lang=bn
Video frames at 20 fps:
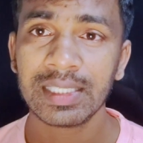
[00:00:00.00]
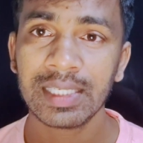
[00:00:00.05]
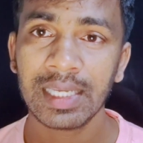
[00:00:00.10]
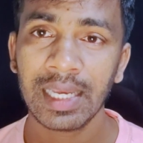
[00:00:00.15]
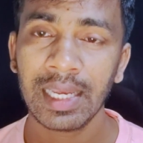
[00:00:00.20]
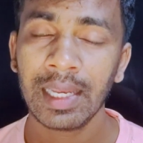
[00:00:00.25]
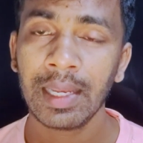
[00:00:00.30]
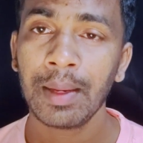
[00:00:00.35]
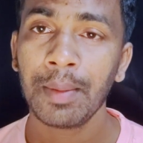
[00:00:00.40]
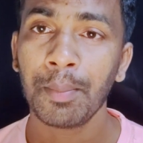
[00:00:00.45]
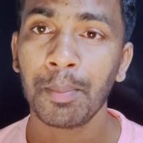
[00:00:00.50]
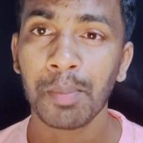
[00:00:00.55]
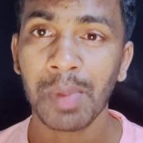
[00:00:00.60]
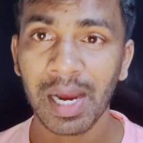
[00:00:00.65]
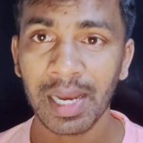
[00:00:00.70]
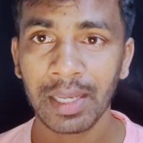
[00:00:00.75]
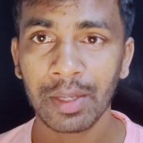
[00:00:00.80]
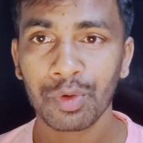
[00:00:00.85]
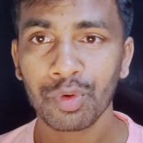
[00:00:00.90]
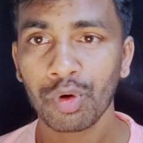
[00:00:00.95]
যে
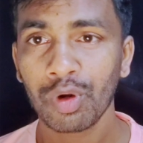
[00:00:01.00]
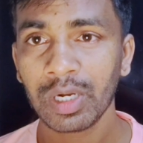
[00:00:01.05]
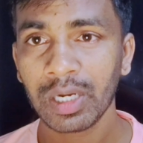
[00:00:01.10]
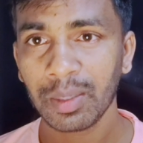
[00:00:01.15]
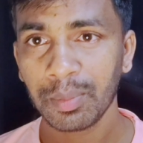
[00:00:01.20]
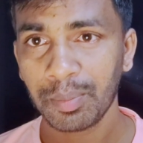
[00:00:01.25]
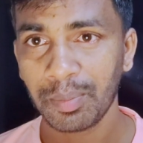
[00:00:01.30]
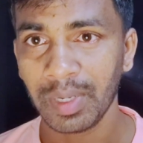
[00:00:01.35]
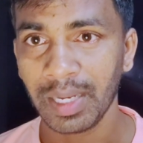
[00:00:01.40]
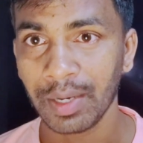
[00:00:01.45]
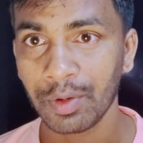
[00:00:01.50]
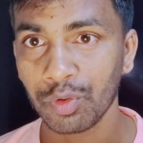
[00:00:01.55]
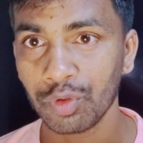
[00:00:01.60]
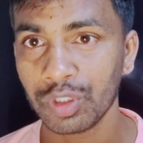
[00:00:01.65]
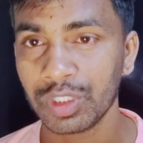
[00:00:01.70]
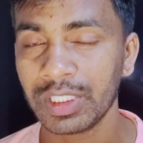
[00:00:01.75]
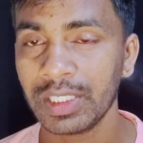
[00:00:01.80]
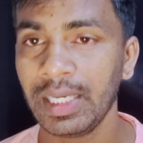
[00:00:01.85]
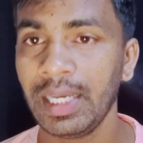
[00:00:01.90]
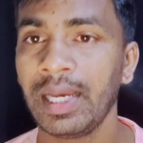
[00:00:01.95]
মায়ের রোলটা প্লে
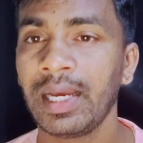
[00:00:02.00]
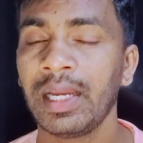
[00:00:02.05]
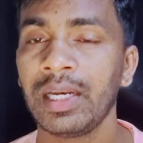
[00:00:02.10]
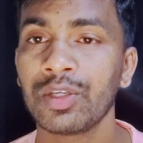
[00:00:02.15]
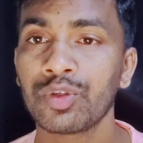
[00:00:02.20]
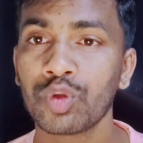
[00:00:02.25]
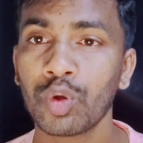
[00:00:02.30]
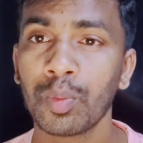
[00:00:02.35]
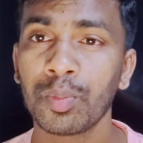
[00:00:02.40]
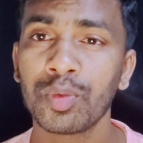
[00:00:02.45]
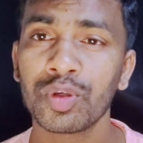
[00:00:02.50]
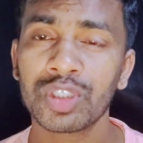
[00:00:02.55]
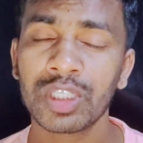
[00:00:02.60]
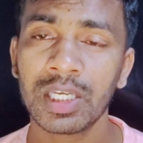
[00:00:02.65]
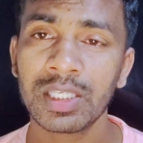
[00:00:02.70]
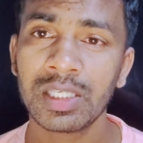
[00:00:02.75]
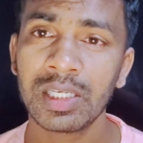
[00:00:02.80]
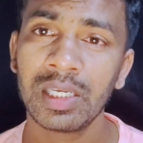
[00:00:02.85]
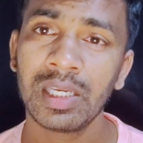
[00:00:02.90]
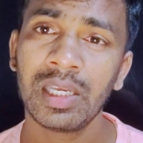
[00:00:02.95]
করছে এখানে
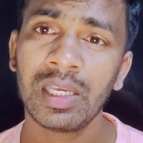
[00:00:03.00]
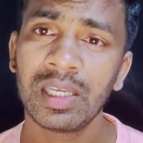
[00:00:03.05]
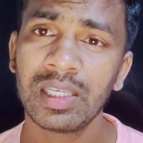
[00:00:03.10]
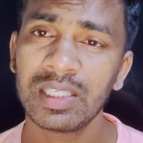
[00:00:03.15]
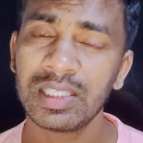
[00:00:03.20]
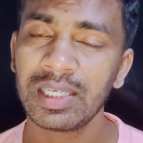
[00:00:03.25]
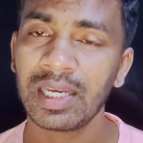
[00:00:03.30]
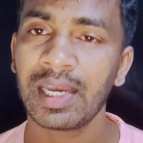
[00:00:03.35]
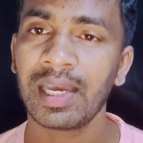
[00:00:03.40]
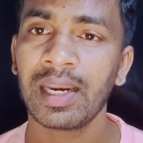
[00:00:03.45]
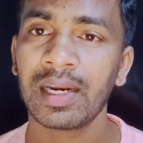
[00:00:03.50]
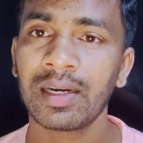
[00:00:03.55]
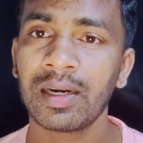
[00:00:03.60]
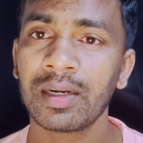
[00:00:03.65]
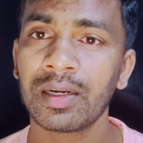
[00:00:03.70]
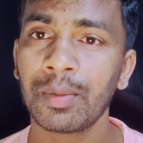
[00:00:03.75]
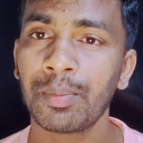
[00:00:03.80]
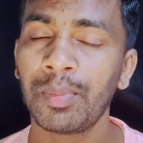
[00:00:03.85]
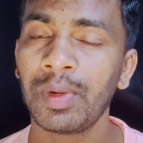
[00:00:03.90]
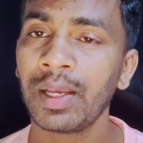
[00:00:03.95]
সব্যসাচী যে
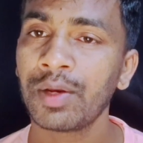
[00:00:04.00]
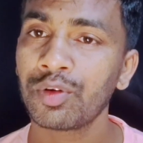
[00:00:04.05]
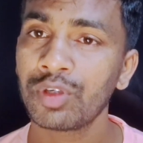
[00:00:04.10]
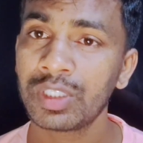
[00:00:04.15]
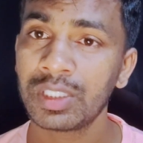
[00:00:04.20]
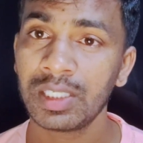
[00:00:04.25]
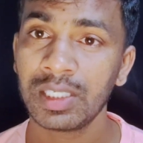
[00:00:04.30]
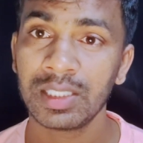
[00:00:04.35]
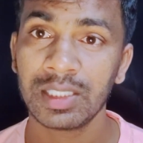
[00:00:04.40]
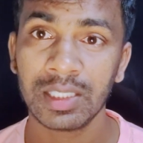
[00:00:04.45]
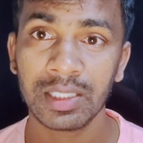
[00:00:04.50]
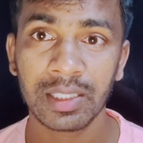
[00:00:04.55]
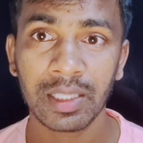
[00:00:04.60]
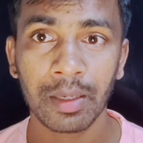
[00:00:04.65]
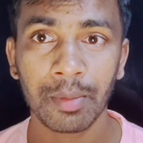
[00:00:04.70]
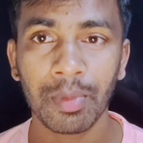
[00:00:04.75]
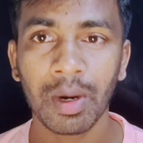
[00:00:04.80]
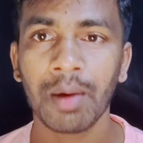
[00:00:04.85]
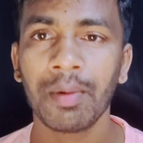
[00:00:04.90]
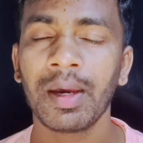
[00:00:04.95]
ক্যারেক্টারটা প্লে করছে
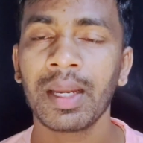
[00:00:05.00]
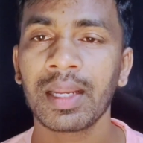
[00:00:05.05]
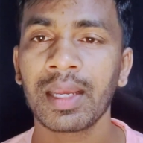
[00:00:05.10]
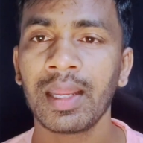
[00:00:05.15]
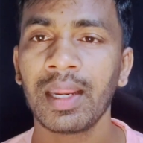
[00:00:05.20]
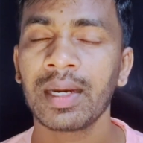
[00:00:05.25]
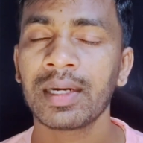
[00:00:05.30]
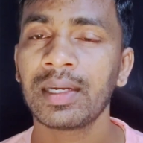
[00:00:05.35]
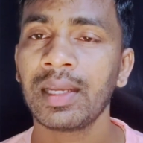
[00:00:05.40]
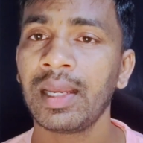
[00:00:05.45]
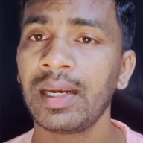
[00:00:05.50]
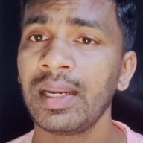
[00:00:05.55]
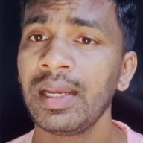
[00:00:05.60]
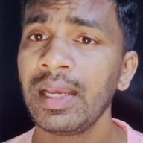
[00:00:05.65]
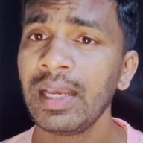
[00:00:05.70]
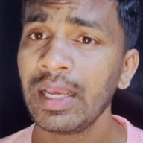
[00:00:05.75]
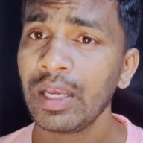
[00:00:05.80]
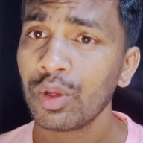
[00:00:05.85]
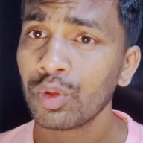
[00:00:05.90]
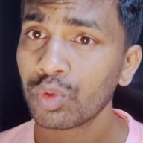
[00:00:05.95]
জিতের বাবার ক্যারেক্টার
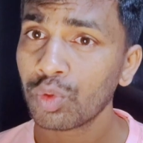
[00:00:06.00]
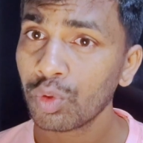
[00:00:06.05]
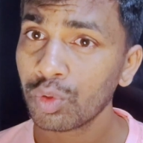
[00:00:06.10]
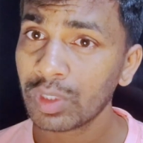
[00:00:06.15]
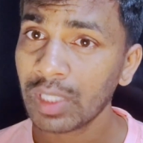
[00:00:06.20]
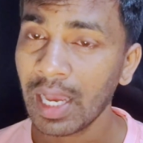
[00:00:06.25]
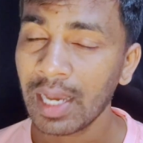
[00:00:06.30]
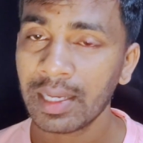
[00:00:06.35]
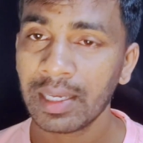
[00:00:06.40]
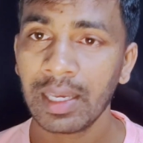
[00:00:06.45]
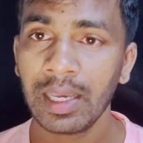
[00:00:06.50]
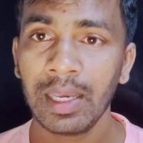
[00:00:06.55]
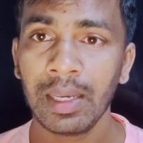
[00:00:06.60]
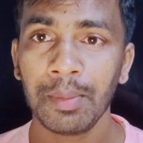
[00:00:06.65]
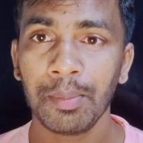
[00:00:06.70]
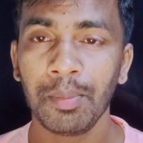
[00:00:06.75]
তো তাকে